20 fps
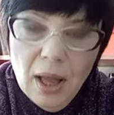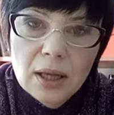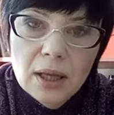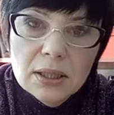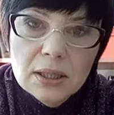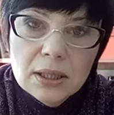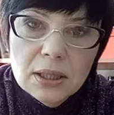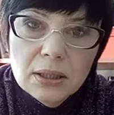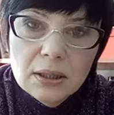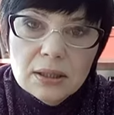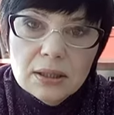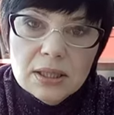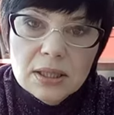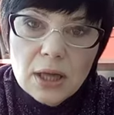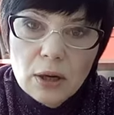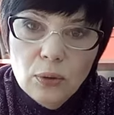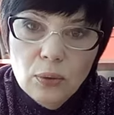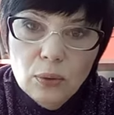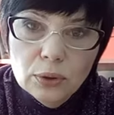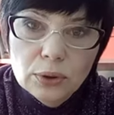Э,
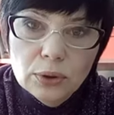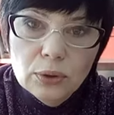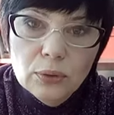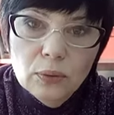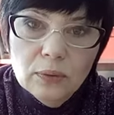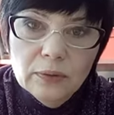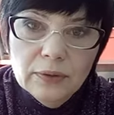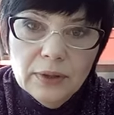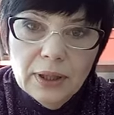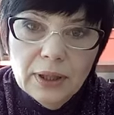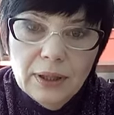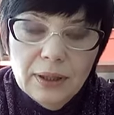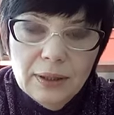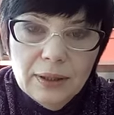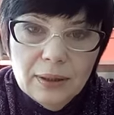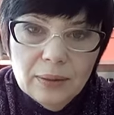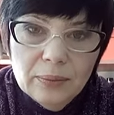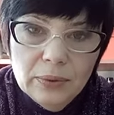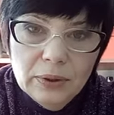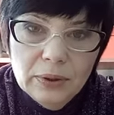за год ровно
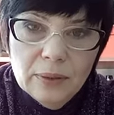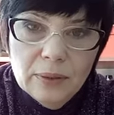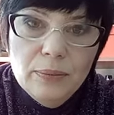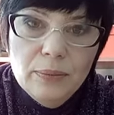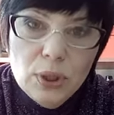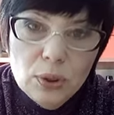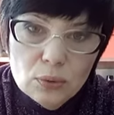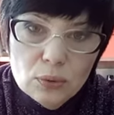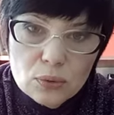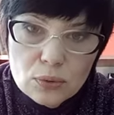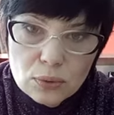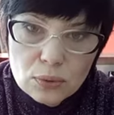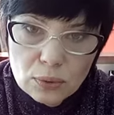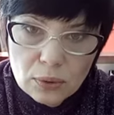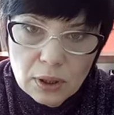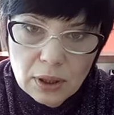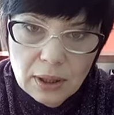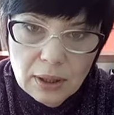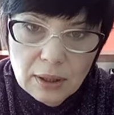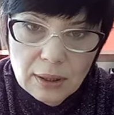это было минус
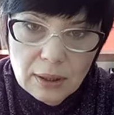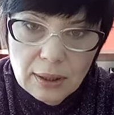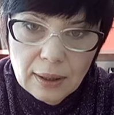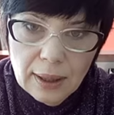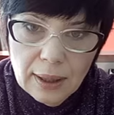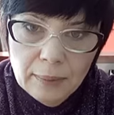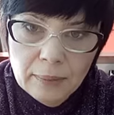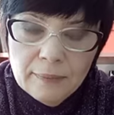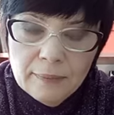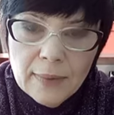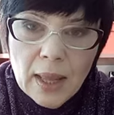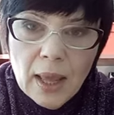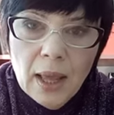40 килограмм.